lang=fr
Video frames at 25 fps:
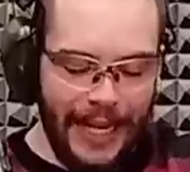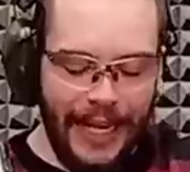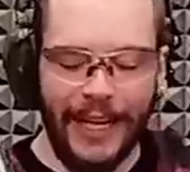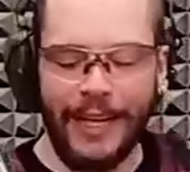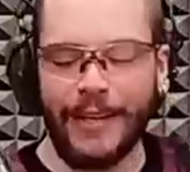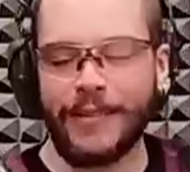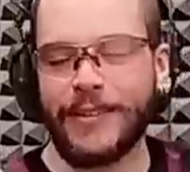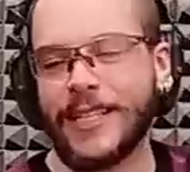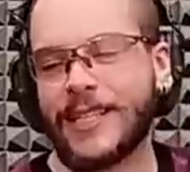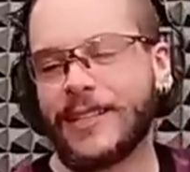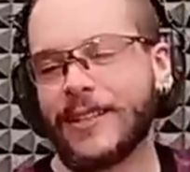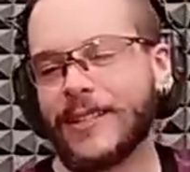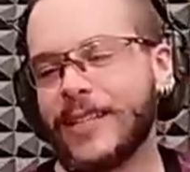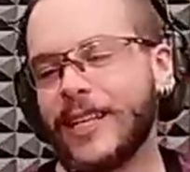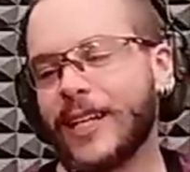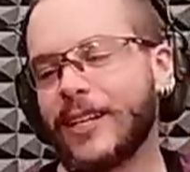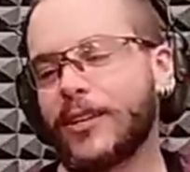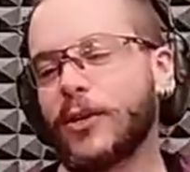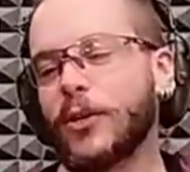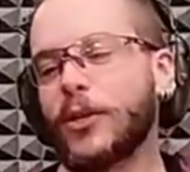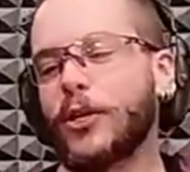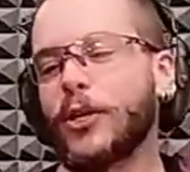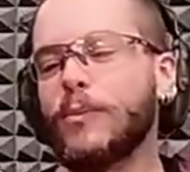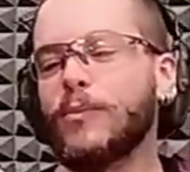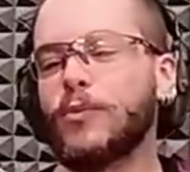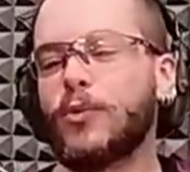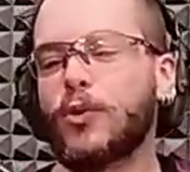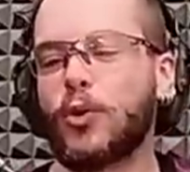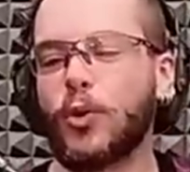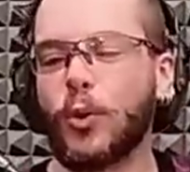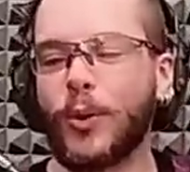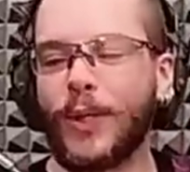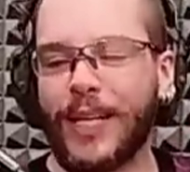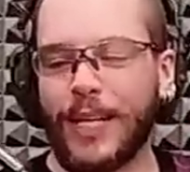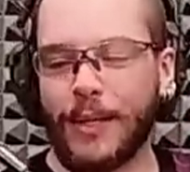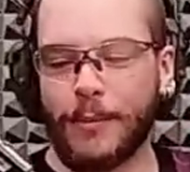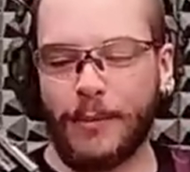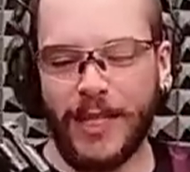il va sans dire que, comme
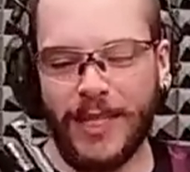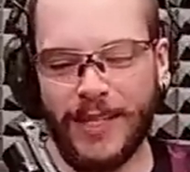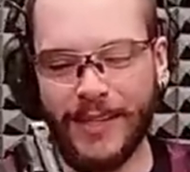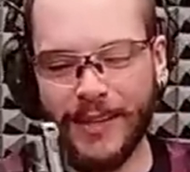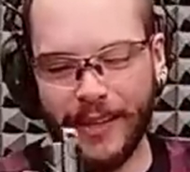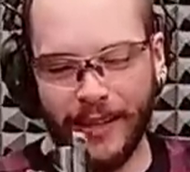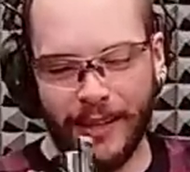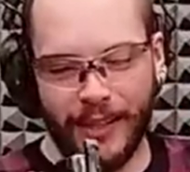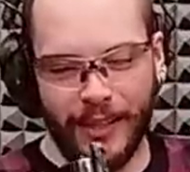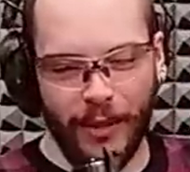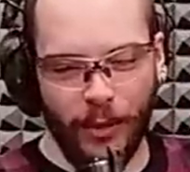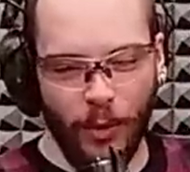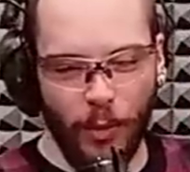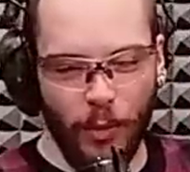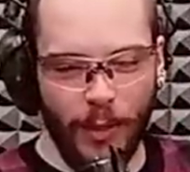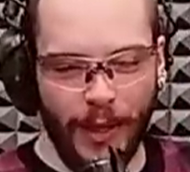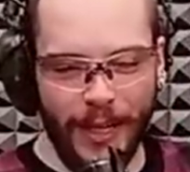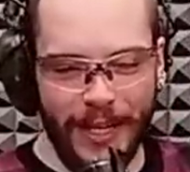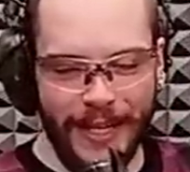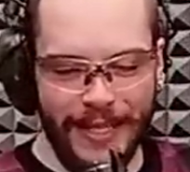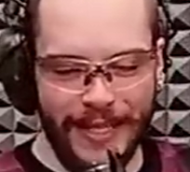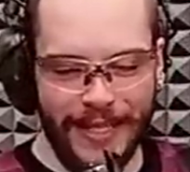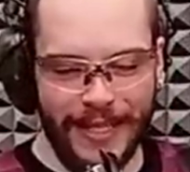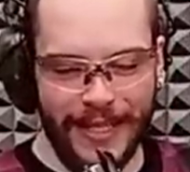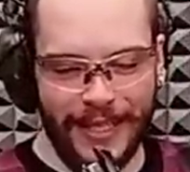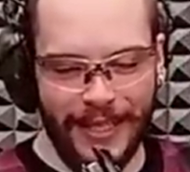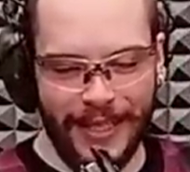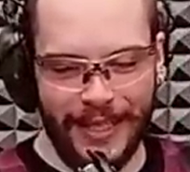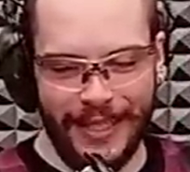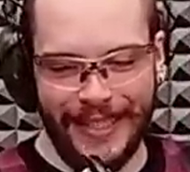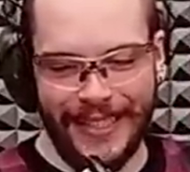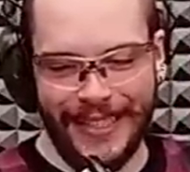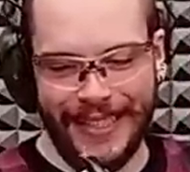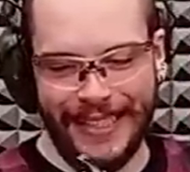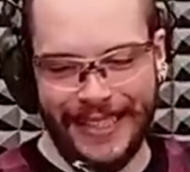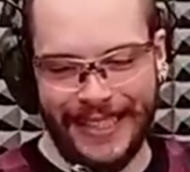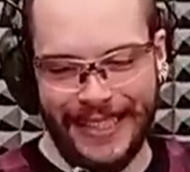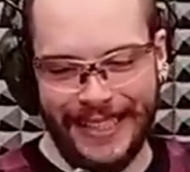toutes les bizarreries ou presque,
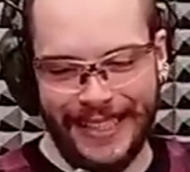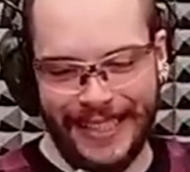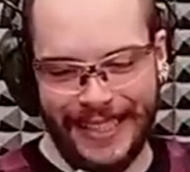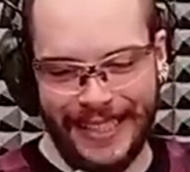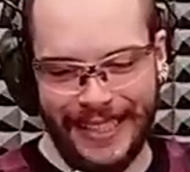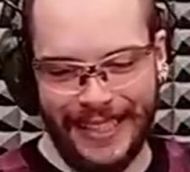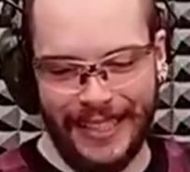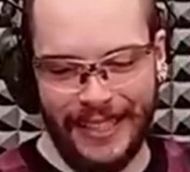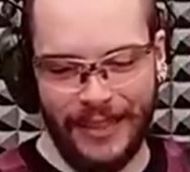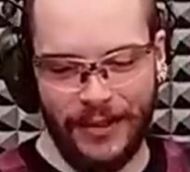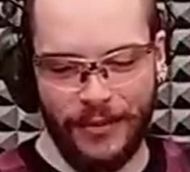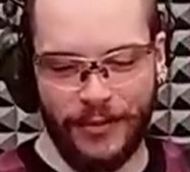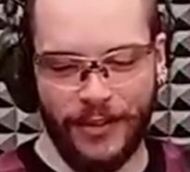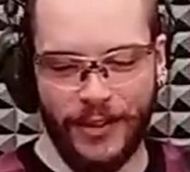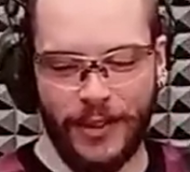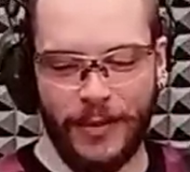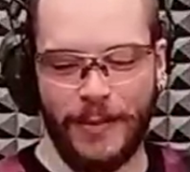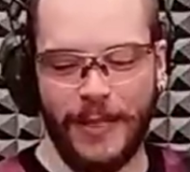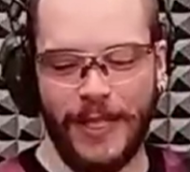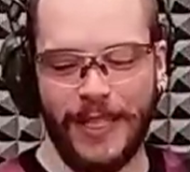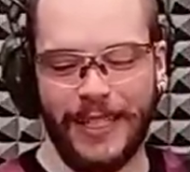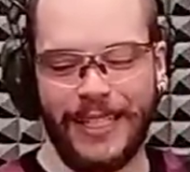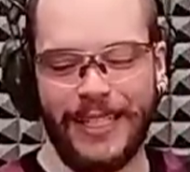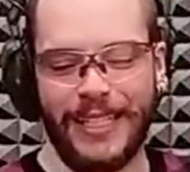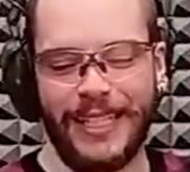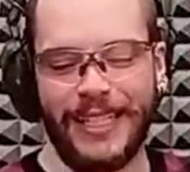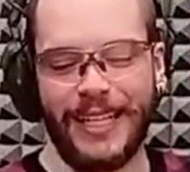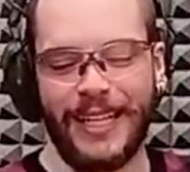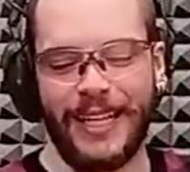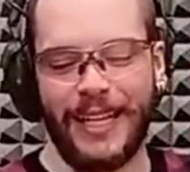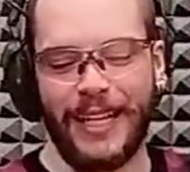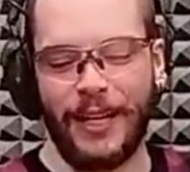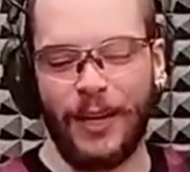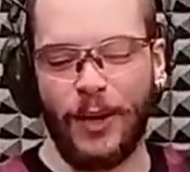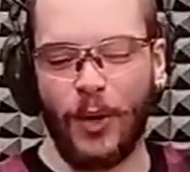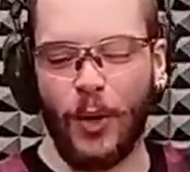euh, le Fosberry est